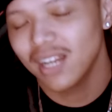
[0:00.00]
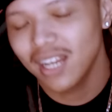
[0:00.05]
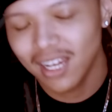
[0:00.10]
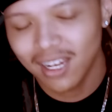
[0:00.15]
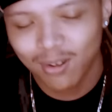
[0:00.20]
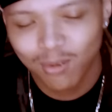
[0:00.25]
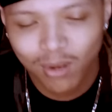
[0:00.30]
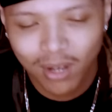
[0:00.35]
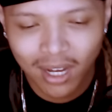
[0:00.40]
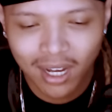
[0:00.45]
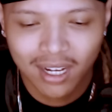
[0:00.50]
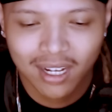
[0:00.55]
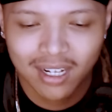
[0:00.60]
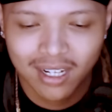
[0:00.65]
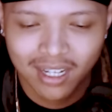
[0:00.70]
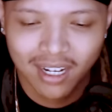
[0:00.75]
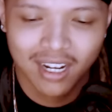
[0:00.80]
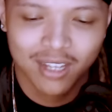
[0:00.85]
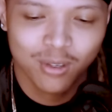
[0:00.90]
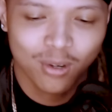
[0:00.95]
udahlah gue
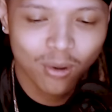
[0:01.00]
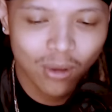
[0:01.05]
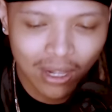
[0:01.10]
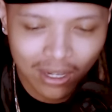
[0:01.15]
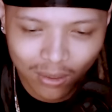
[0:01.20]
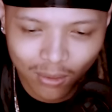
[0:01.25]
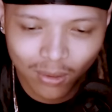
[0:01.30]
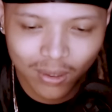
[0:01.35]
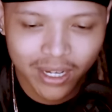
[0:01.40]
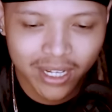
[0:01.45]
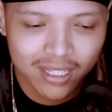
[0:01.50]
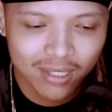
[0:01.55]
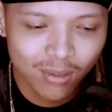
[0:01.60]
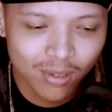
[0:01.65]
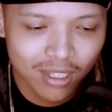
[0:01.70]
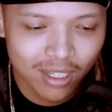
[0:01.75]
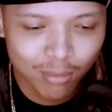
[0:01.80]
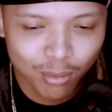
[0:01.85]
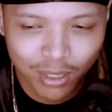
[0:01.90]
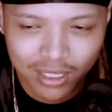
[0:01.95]
gara-gara you know algo get
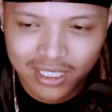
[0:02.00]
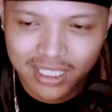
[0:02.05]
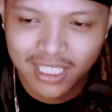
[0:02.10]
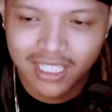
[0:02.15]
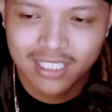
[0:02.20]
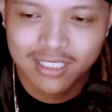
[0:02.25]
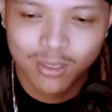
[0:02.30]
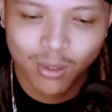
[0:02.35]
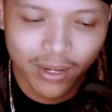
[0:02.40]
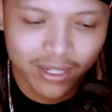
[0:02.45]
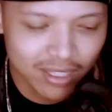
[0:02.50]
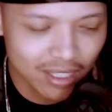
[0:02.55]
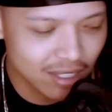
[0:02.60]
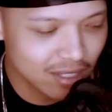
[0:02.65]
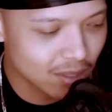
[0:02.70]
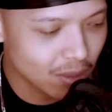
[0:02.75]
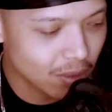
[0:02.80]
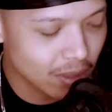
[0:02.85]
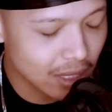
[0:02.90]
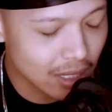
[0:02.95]
gue jadi punya skill joget
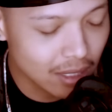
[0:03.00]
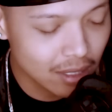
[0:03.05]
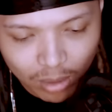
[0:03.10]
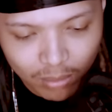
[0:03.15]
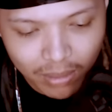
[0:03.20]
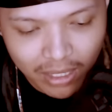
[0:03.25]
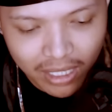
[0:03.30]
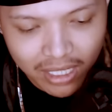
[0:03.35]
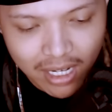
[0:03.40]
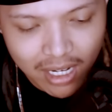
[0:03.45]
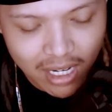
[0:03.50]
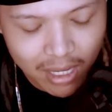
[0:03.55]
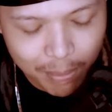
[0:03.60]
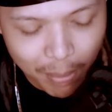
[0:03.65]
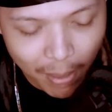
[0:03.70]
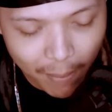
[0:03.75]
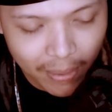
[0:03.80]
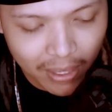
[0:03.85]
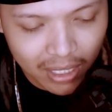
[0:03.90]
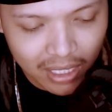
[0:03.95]
TikTok ya buat menghindari
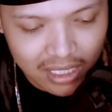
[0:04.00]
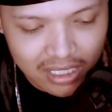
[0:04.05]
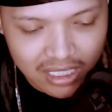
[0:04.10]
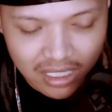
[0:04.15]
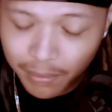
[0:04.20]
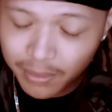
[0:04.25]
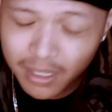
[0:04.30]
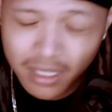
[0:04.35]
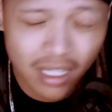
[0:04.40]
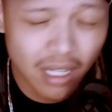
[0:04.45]
papa cringe tapi